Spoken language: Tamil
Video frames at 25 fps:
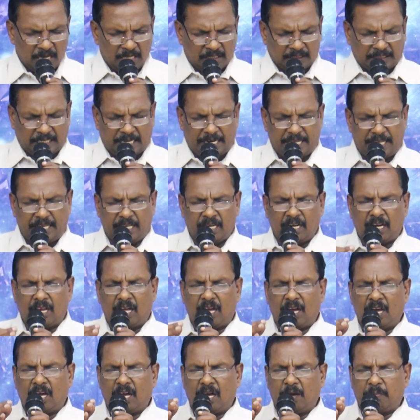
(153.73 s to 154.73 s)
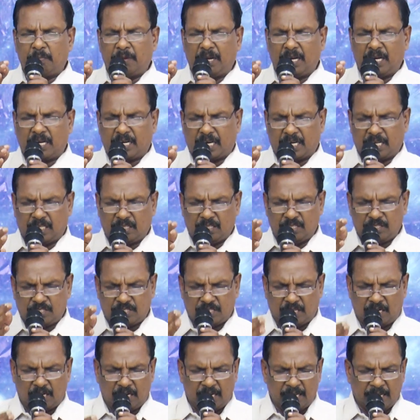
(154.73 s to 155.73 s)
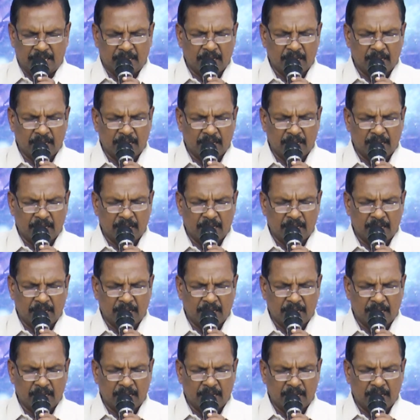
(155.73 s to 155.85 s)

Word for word: தடையில்லாமல் கடந்து செல்ல